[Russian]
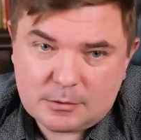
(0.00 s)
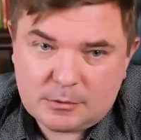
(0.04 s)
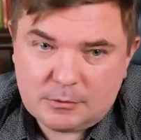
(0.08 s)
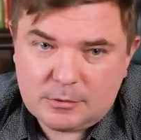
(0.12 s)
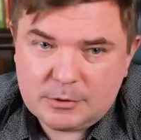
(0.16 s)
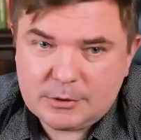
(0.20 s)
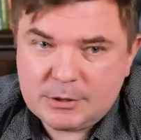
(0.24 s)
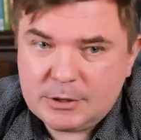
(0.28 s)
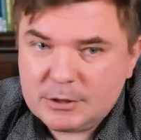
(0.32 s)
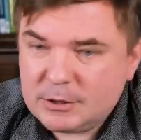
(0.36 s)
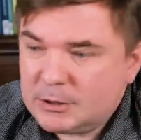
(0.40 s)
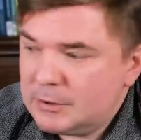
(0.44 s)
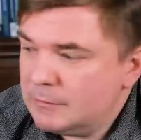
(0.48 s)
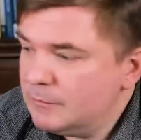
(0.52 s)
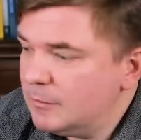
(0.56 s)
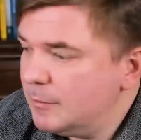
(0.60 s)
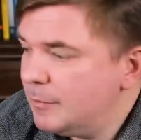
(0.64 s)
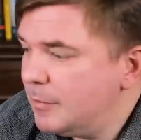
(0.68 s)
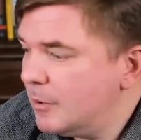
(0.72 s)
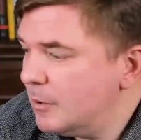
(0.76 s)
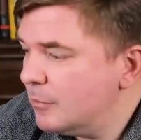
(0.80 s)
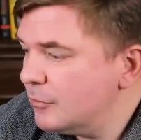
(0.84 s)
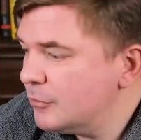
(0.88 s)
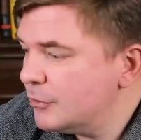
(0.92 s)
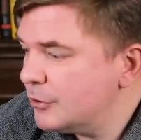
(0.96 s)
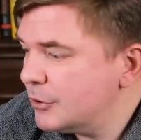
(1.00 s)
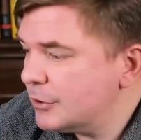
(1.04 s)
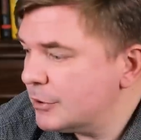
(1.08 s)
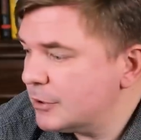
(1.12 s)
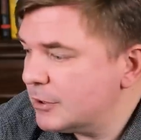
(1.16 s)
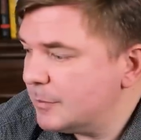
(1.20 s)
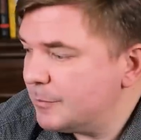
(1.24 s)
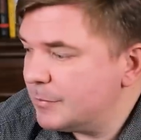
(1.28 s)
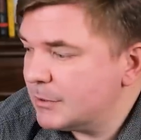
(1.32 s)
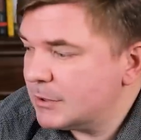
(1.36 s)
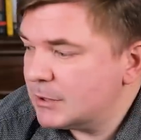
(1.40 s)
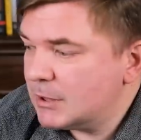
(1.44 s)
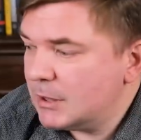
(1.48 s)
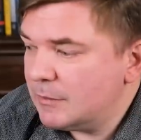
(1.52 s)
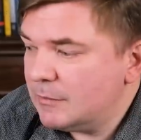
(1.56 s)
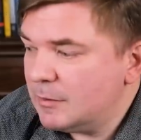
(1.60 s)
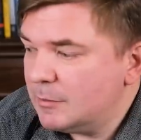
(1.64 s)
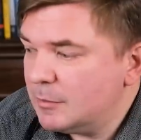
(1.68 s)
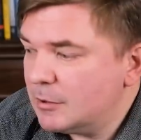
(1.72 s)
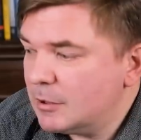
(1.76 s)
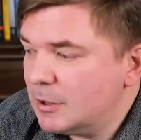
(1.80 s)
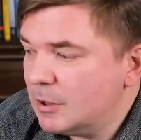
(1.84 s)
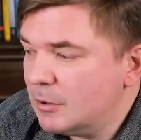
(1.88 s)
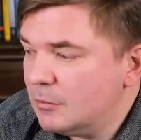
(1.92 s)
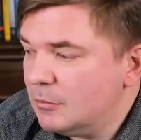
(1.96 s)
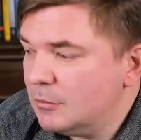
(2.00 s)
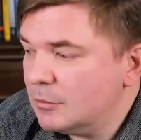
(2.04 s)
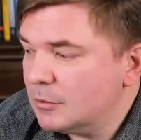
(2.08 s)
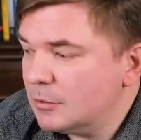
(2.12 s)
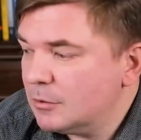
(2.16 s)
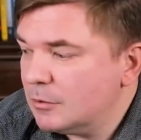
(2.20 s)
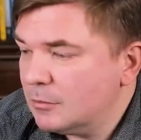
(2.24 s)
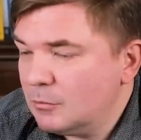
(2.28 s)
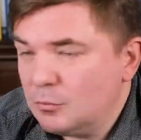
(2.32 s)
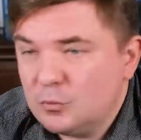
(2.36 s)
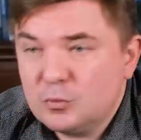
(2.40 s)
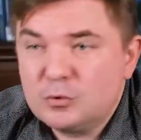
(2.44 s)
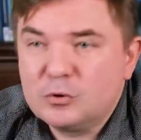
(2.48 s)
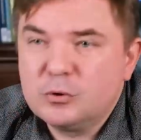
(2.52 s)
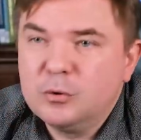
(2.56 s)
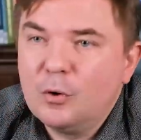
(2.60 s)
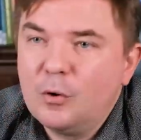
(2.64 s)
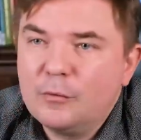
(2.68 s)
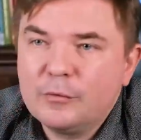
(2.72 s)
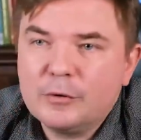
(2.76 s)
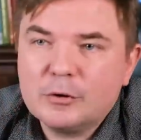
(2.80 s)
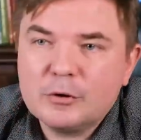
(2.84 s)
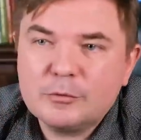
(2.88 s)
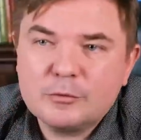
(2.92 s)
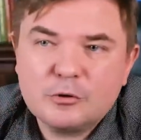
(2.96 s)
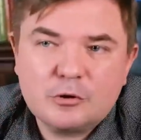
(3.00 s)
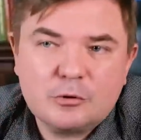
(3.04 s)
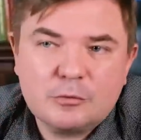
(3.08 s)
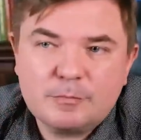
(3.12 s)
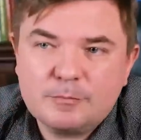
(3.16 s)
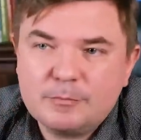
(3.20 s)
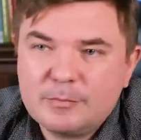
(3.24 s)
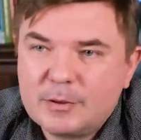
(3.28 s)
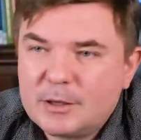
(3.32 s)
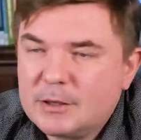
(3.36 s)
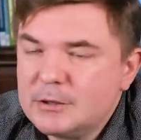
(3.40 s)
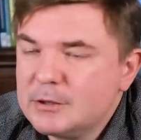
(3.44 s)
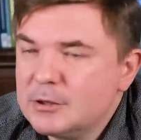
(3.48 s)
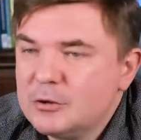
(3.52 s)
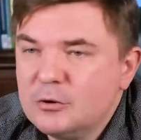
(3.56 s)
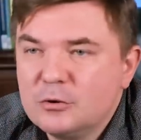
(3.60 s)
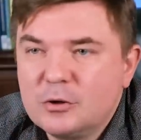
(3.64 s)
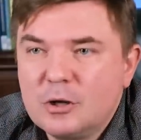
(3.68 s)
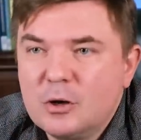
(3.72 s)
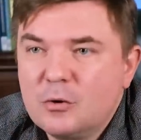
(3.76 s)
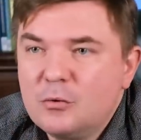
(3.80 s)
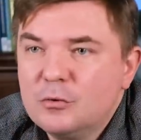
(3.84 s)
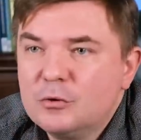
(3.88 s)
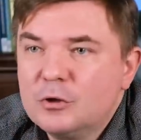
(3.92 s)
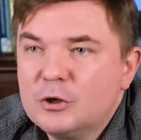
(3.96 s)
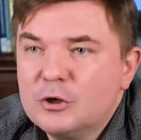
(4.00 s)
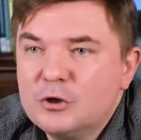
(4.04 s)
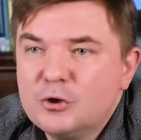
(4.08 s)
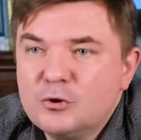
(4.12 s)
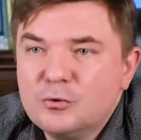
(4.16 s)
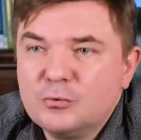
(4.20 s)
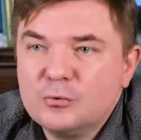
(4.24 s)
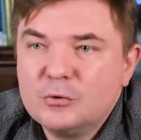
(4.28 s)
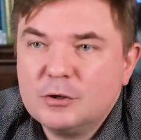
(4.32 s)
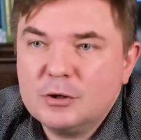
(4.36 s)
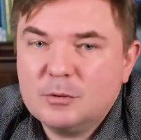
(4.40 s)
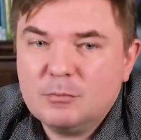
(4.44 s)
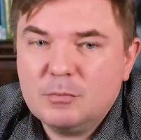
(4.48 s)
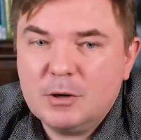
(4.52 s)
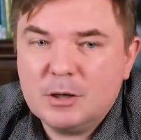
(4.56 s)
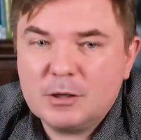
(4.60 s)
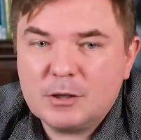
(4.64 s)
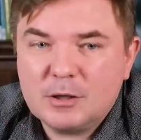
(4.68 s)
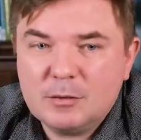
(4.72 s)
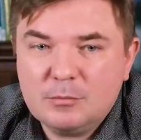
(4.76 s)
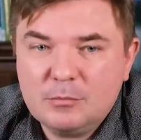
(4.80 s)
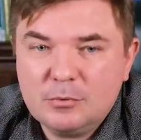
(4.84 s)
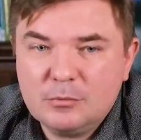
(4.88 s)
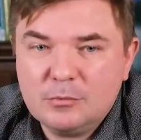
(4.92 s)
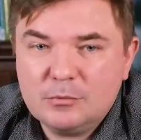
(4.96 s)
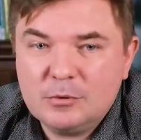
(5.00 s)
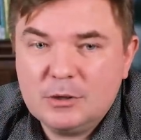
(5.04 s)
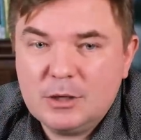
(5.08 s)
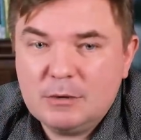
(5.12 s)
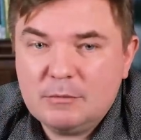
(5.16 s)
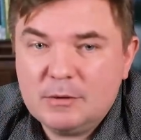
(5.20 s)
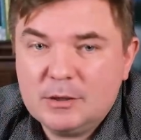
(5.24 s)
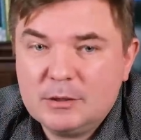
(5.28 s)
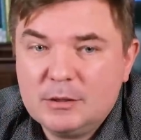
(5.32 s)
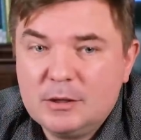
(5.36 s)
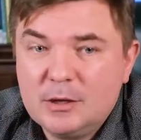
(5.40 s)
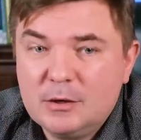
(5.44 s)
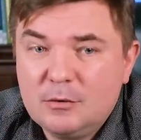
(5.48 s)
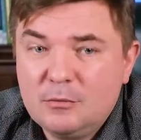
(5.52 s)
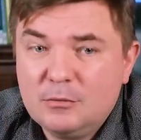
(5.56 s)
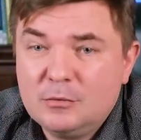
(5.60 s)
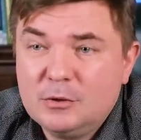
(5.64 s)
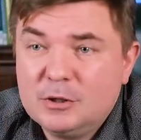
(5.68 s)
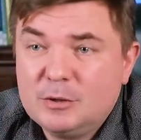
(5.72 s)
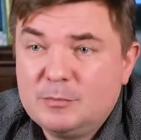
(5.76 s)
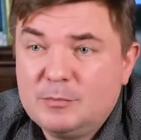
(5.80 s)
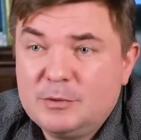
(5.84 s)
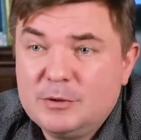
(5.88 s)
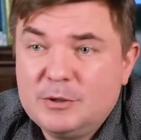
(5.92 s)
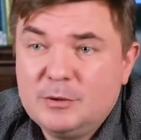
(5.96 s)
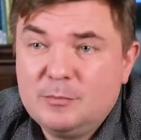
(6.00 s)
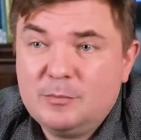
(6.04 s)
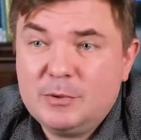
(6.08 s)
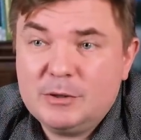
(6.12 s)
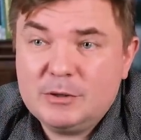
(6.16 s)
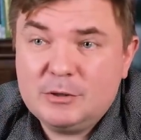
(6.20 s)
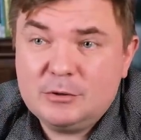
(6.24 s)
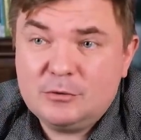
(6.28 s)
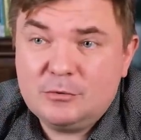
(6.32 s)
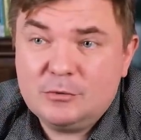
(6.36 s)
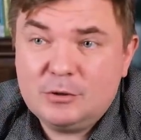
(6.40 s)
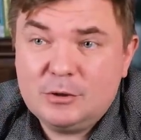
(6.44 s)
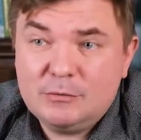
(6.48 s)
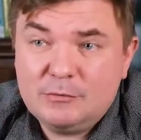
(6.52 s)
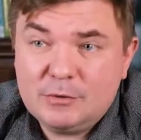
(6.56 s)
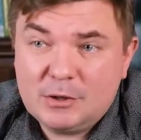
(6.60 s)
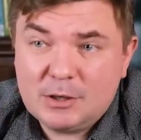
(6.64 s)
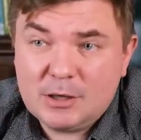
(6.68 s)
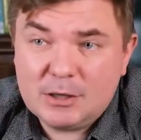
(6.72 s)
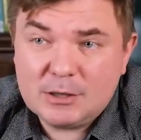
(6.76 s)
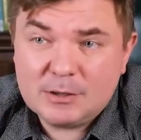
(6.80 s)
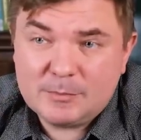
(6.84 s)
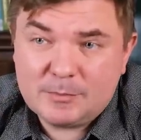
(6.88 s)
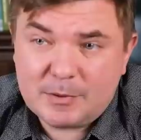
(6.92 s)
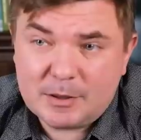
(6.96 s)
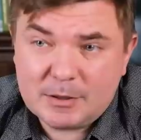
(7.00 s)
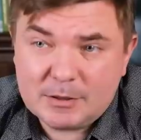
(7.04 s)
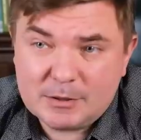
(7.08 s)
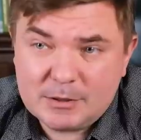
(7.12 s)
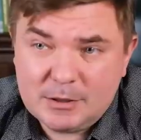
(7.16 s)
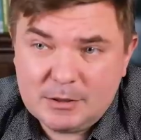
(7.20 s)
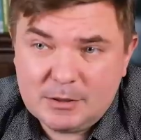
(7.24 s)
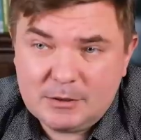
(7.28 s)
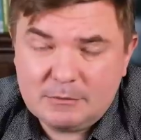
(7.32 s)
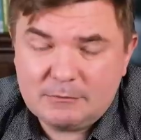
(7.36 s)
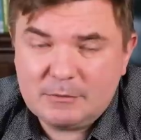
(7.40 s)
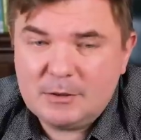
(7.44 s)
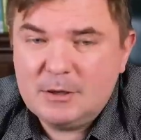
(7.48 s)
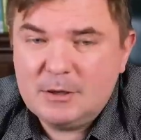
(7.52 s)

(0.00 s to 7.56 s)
То есть, если вы получите сопоставимый доход, условно, произойдет какое-то чудо, и банки будут давать доходность по депозиту 19%,